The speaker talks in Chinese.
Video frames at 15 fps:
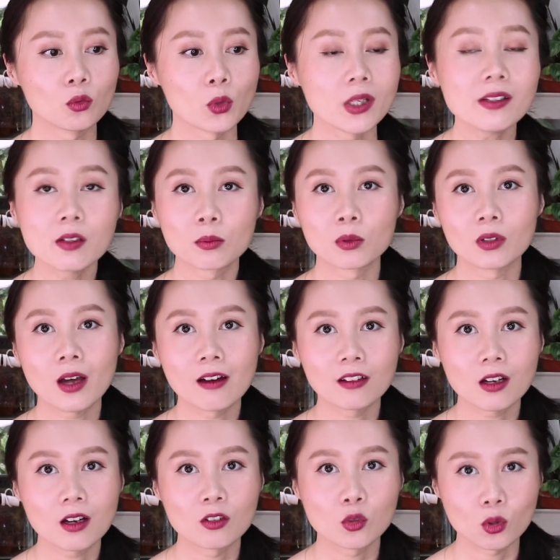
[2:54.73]
原子葡萄
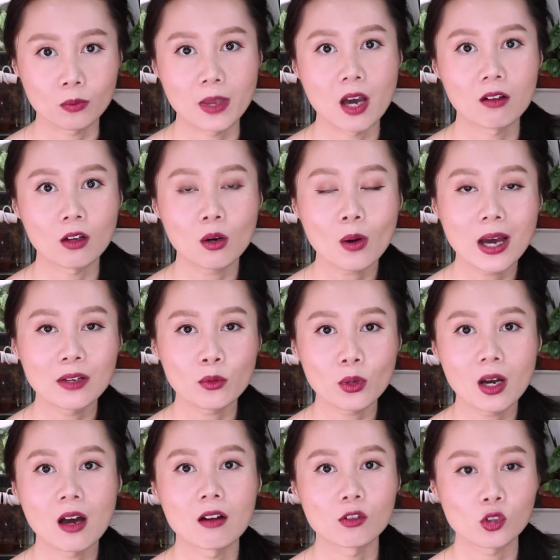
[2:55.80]
的种苗的话，
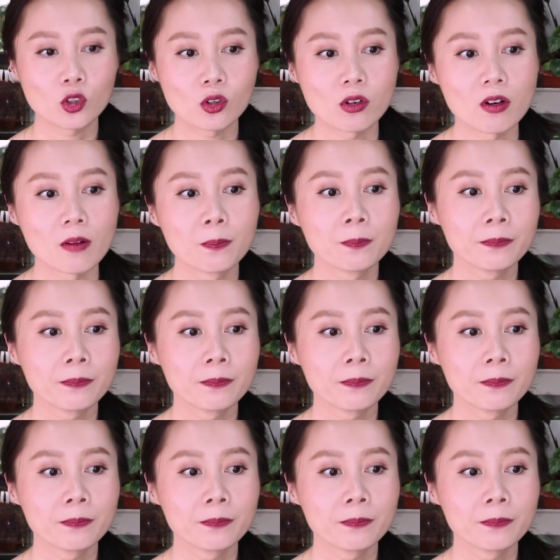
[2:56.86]
最好是，